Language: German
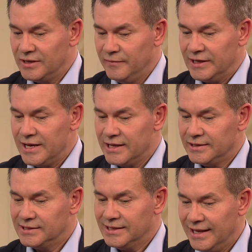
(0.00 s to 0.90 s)
in Wirklichkeit
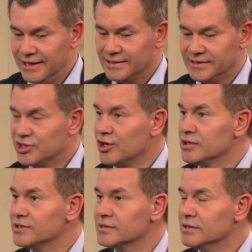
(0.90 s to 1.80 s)
ist eh, dass die
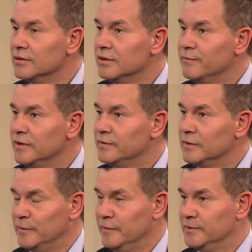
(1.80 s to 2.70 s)
Chancen
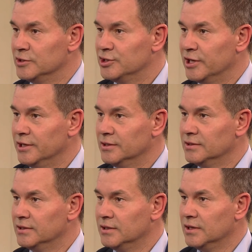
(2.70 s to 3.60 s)
50-50 stehen.
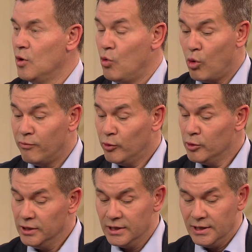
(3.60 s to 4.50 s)

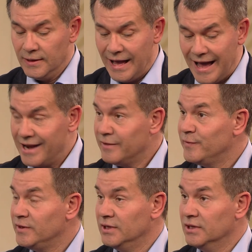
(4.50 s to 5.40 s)
Obwohl alle
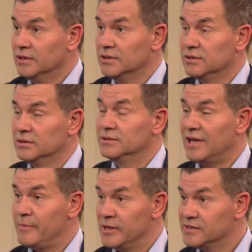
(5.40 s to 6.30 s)
vier
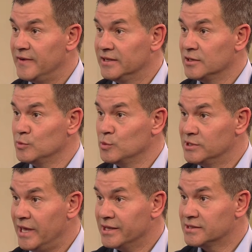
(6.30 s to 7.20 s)
damals
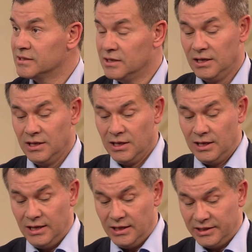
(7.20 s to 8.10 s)
2006
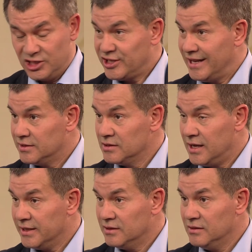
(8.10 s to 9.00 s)
gestanden
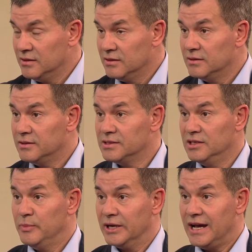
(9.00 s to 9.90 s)
hatten, mhm. dass
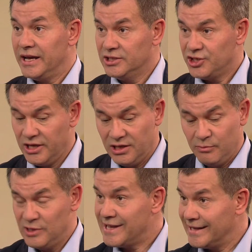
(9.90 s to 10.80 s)
sie Bakarice
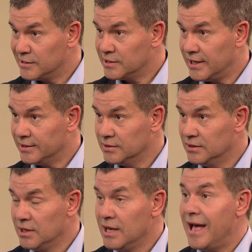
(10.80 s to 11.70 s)
misshandelt hatten,
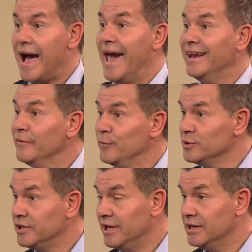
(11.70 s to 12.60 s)
einer
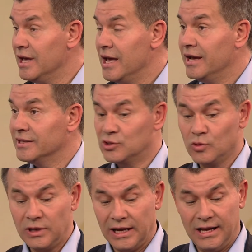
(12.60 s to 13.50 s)
von denen hat
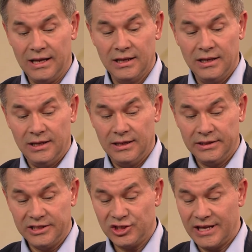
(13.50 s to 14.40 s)
sogar äh,
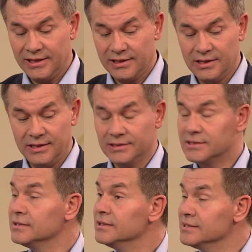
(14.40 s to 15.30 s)
gestanden,
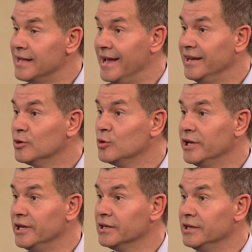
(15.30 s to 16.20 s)
dass seine
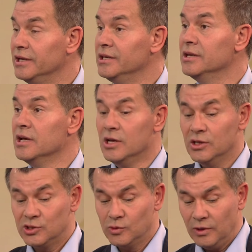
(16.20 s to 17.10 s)
Kollegen ihn
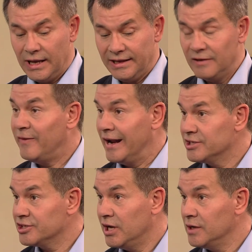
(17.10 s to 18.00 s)
zu einer
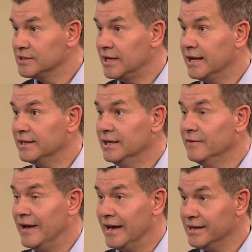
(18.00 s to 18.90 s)
falschen Aussage
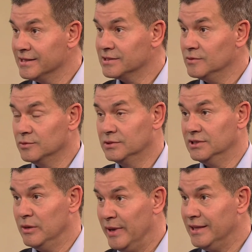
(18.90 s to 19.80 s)
veranlasst und
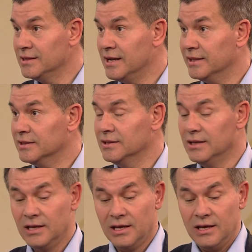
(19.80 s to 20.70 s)
gebeten hatten,
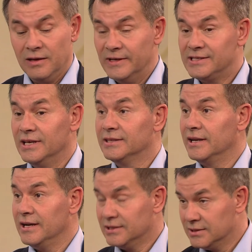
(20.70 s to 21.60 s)
was er
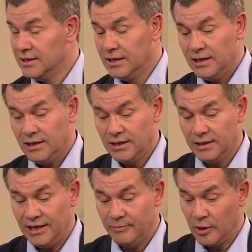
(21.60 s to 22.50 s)
danach
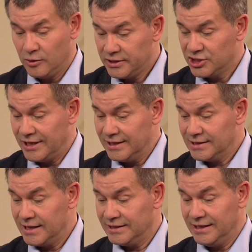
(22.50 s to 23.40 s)
äh, eben auch
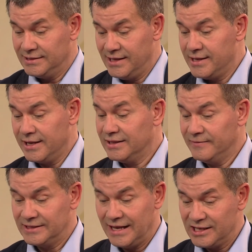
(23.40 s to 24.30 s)
gestanden hatte, erzählt hatte,
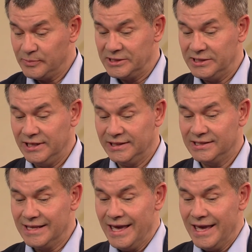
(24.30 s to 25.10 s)
was da alles passiert ist.